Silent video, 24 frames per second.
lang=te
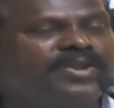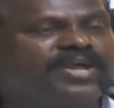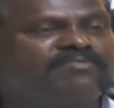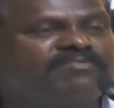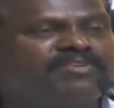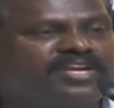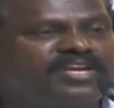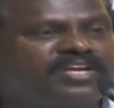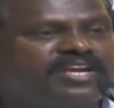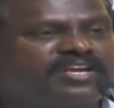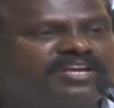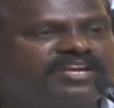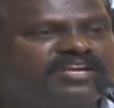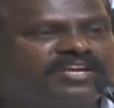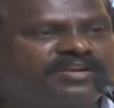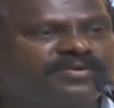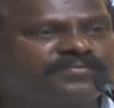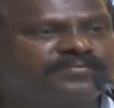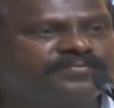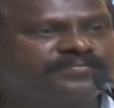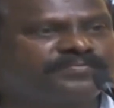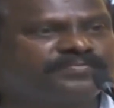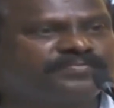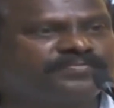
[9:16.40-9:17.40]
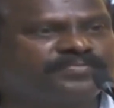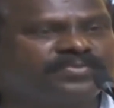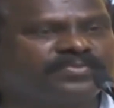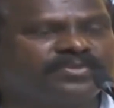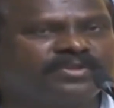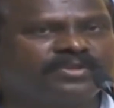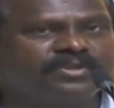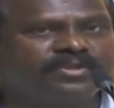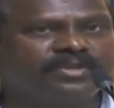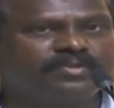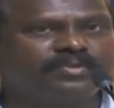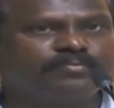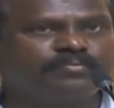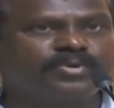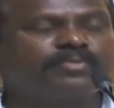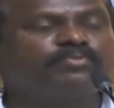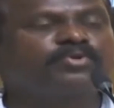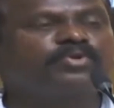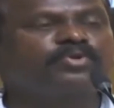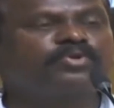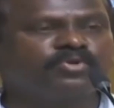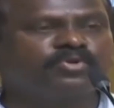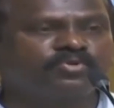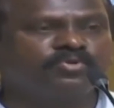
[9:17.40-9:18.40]
అభిప్రాయం ఏంటంటే
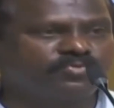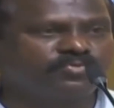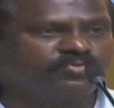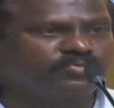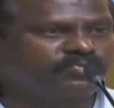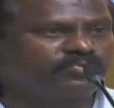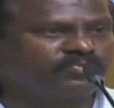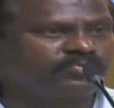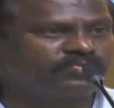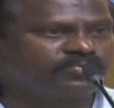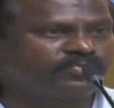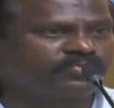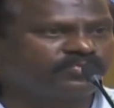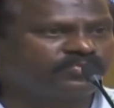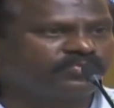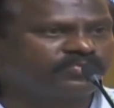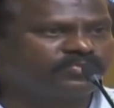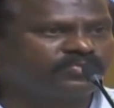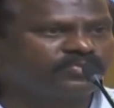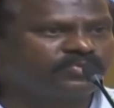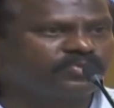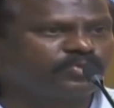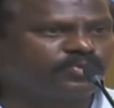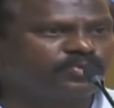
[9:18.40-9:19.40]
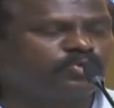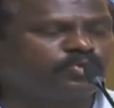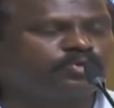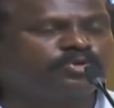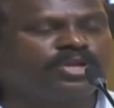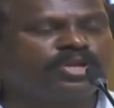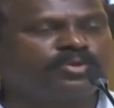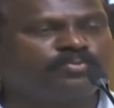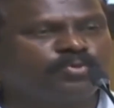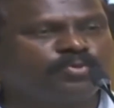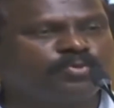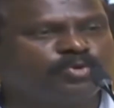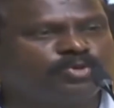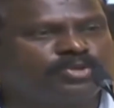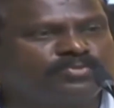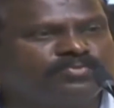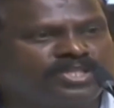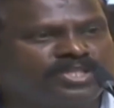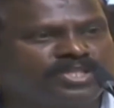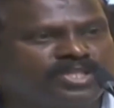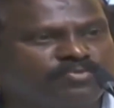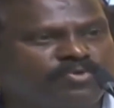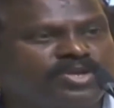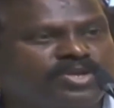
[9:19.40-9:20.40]
ప్రభుత్వం
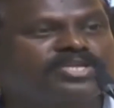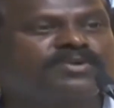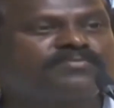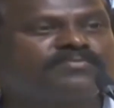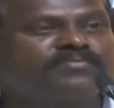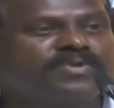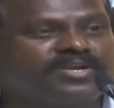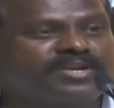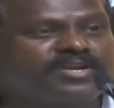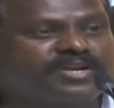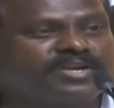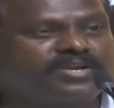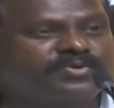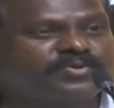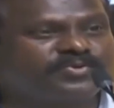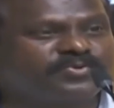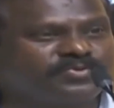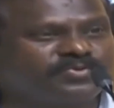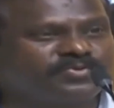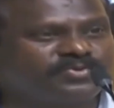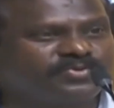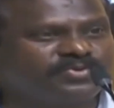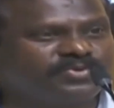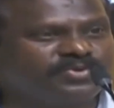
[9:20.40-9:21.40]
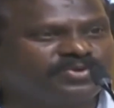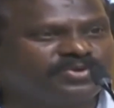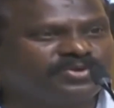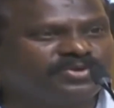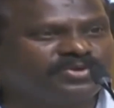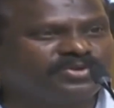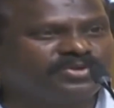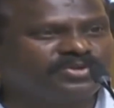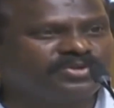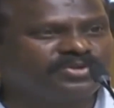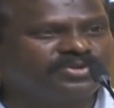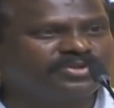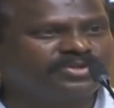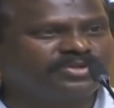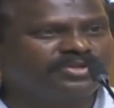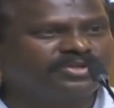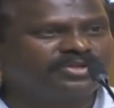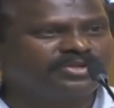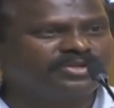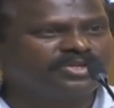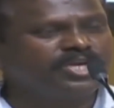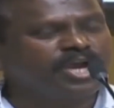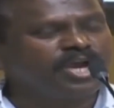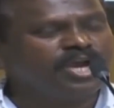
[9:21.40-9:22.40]
దున్నపోతు మీద వర్షం పడ్డట్టు
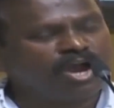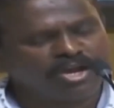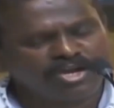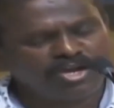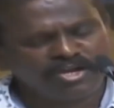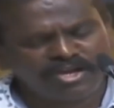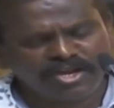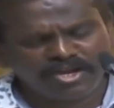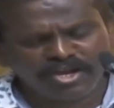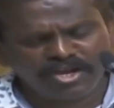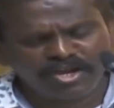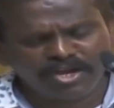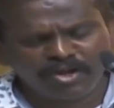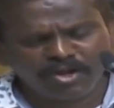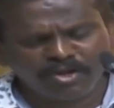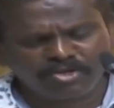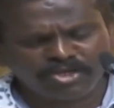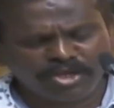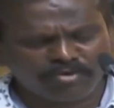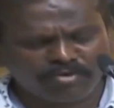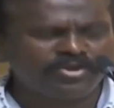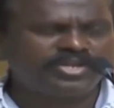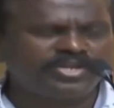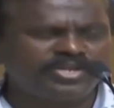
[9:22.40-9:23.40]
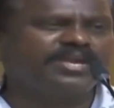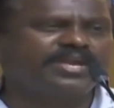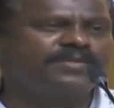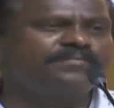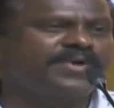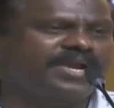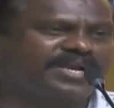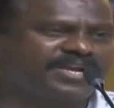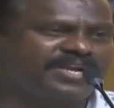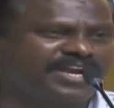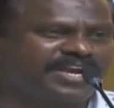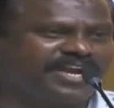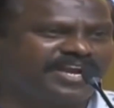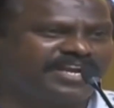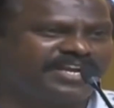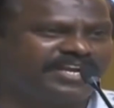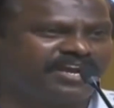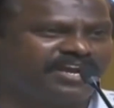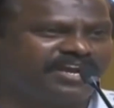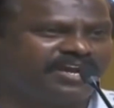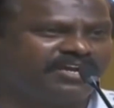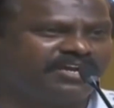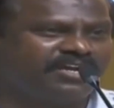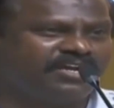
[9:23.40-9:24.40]
ఈ ఆరు నెలల్లో ఎవరు ఏం
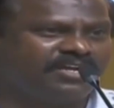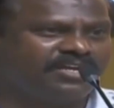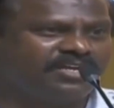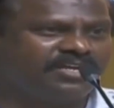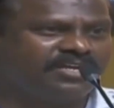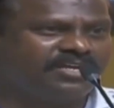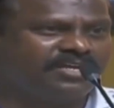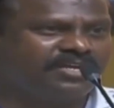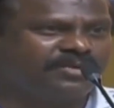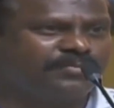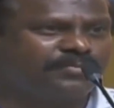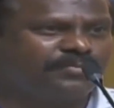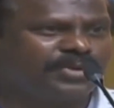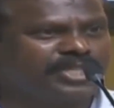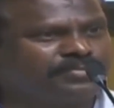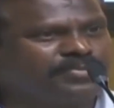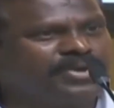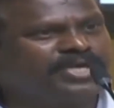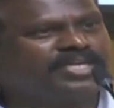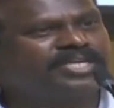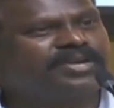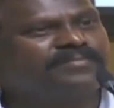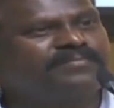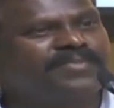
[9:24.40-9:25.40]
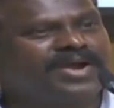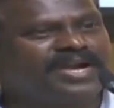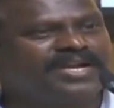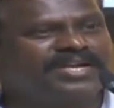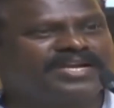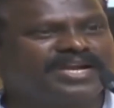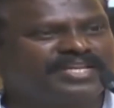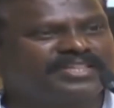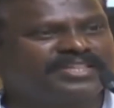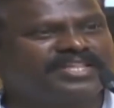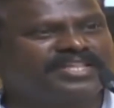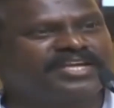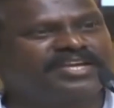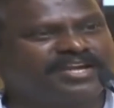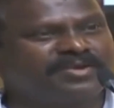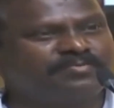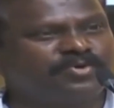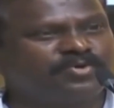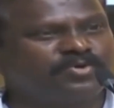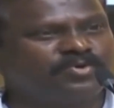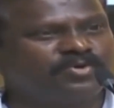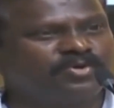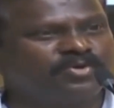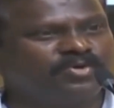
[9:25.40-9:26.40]
మాట్లాడినా ప్రతిపక్షం
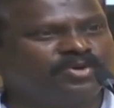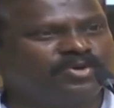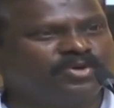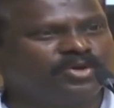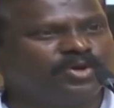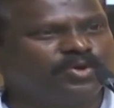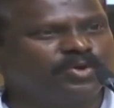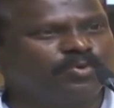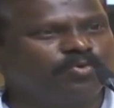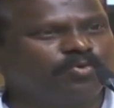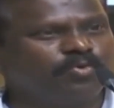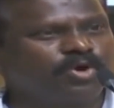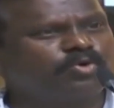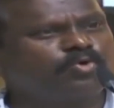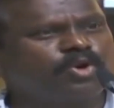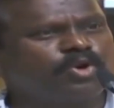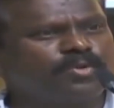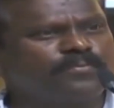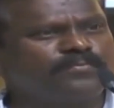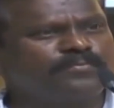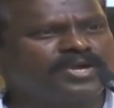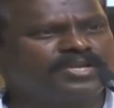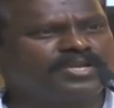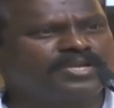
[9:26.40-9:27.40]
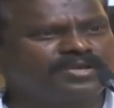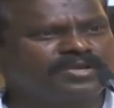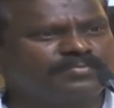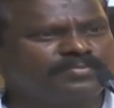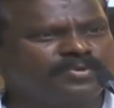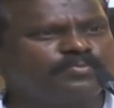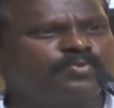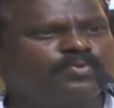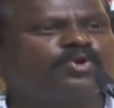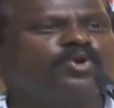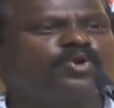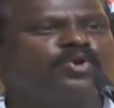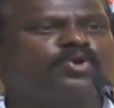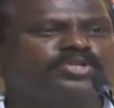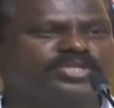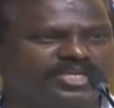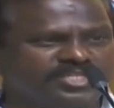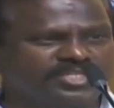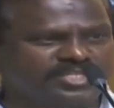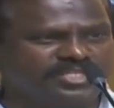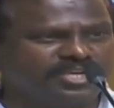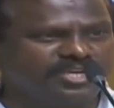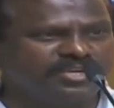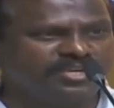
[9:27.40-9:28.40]
మాట్లాడితేనేమో ఒక కులం పేరు చెప్పి
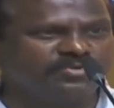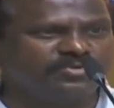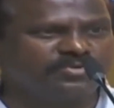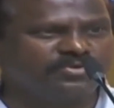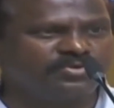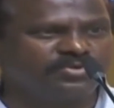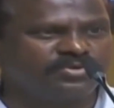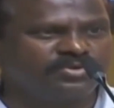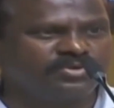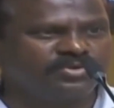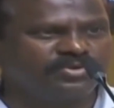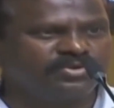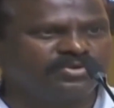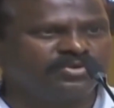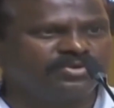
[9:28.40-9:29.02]
బుల్డోజ్ చేస్తున్నారు